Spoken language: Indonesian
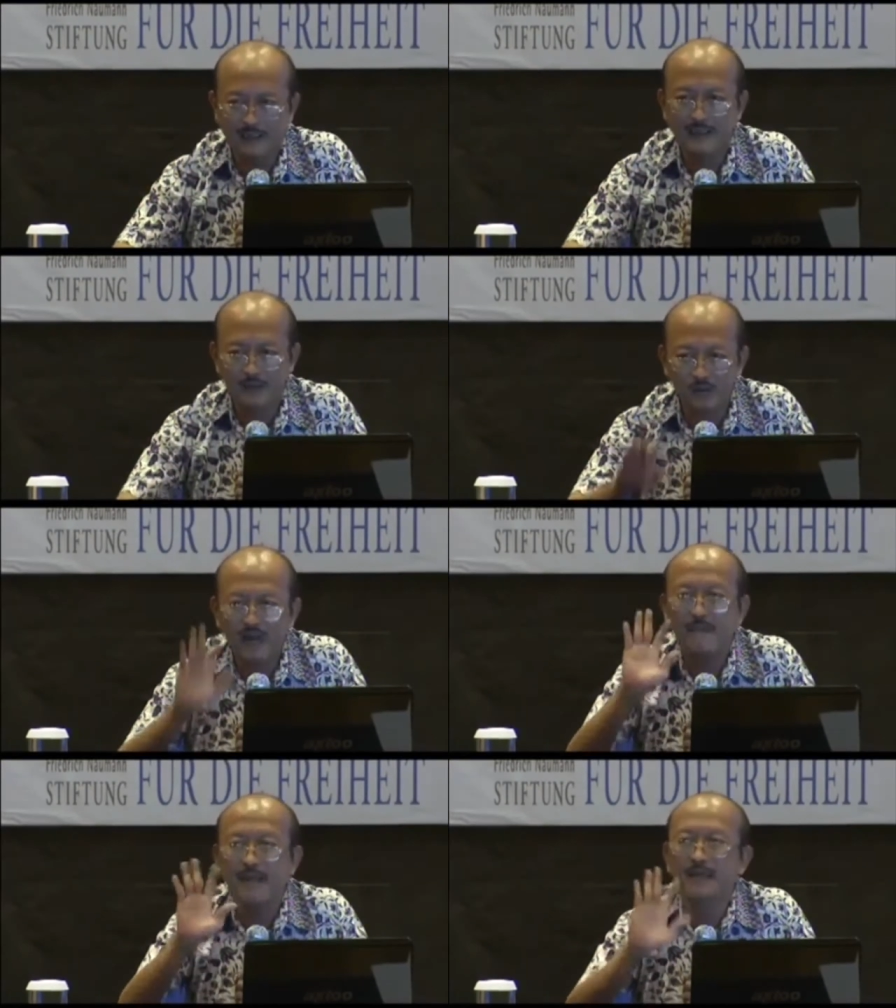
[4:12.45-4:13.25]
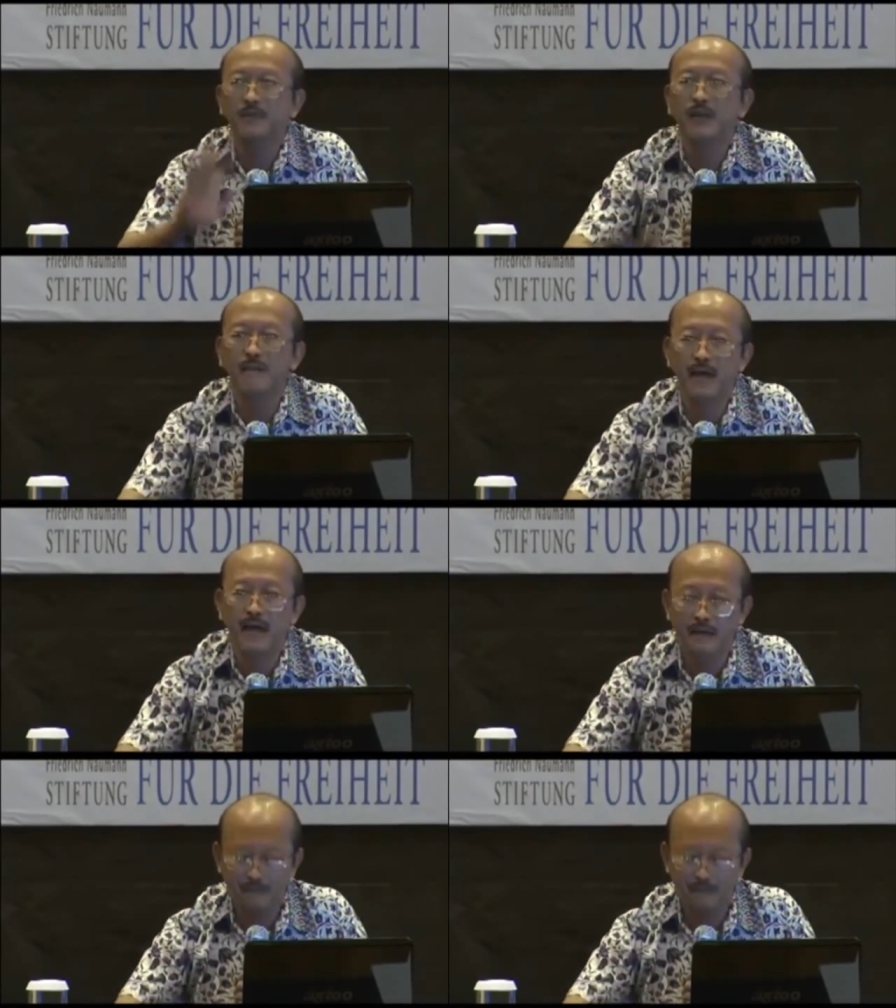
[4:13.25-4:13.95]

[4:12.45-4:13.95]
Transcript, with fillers: Itu ramalan utama